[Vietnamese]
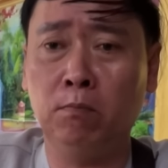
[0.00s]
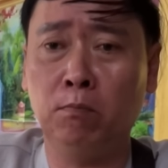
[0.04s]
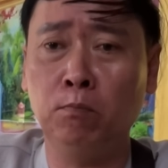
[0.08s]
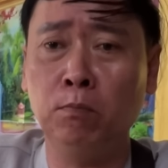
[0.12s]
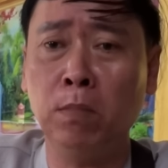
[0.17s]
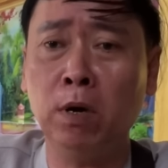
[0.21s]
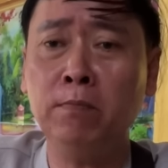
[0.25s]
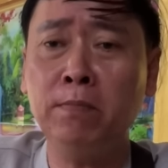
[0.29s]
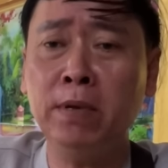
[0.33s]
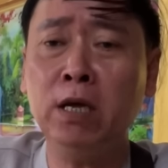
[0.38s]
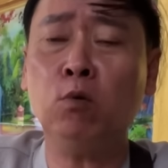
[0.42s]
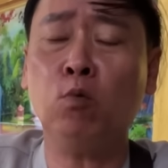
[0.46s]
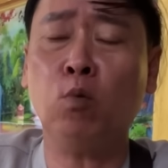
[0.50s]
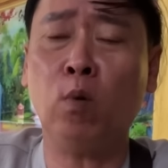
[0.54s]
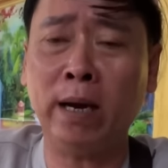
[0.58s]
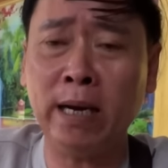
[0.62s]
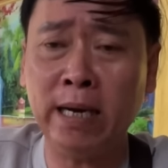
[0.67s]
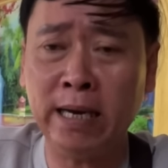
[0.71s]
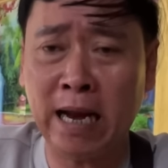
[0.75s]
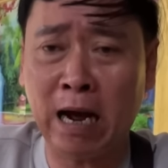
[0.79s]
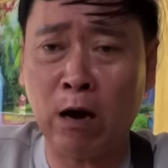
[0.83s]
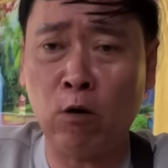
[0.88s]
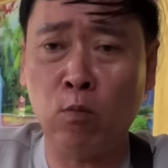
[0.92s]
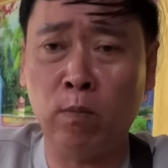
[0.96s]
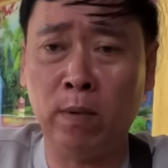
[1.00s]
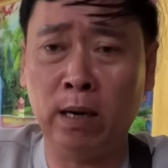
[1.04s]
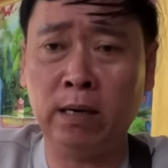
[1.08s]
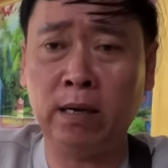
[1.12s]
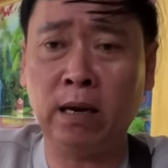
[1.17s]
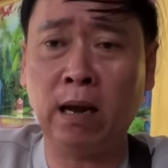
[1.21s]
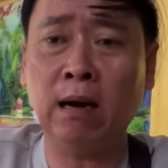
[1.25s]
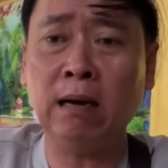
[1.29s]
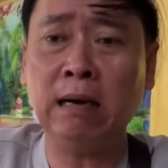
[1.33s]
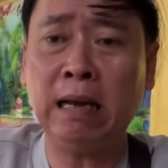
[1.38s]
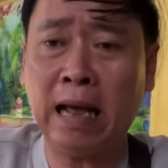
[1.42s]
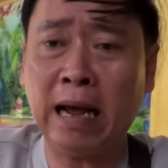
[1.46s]
mới biết quay đầu mình
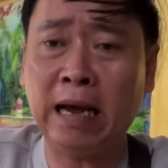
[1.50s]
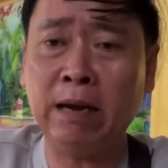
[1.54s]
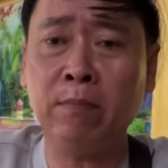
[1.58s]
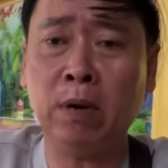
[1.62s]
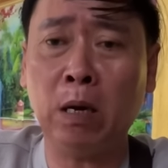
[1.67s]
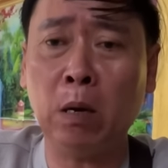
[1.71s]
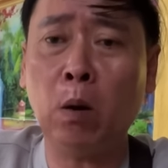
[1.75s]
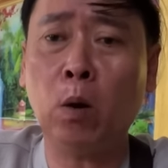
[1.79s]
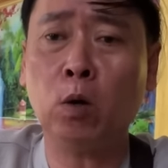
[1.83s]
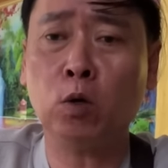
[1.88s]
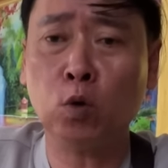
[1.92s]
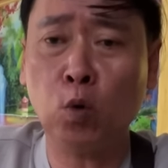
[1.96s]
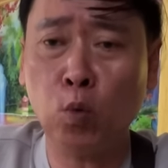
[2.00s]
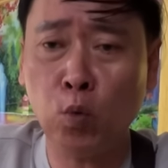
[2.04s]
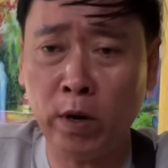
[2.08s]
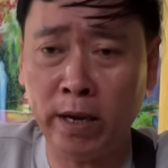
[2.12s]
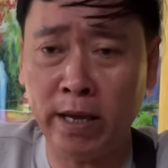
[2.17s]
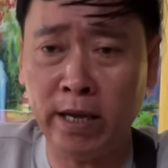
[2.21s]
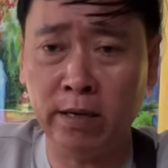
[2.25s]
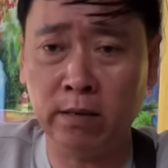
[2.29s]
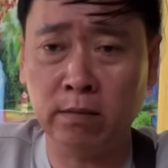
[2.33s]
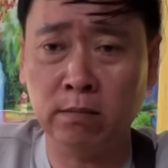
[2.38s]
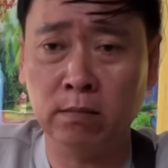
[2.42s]
trở lại mà lo tu hiền